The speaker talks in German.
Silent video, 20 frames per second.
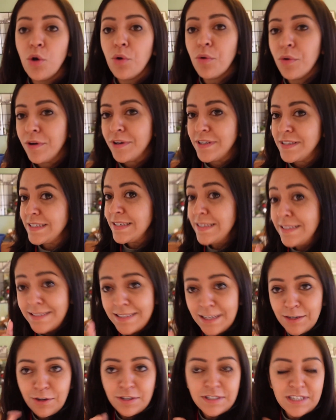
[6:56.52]
Und ich
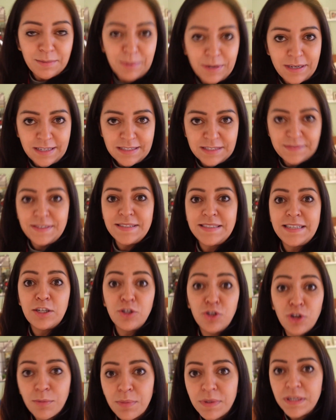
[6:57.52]
zeige euch aber jetzt, was der
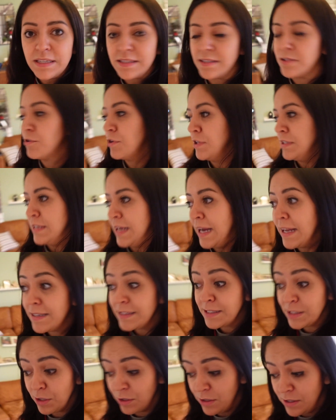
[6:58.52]
Dominik denn heute
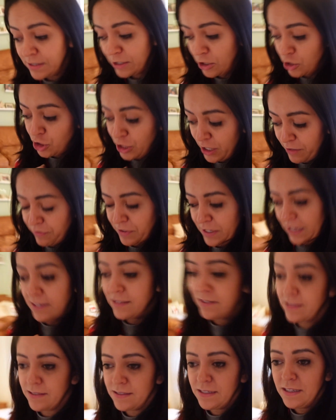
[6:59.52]
alles Tolles geschafft
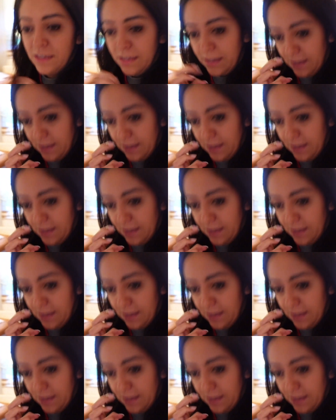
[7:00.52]
hat.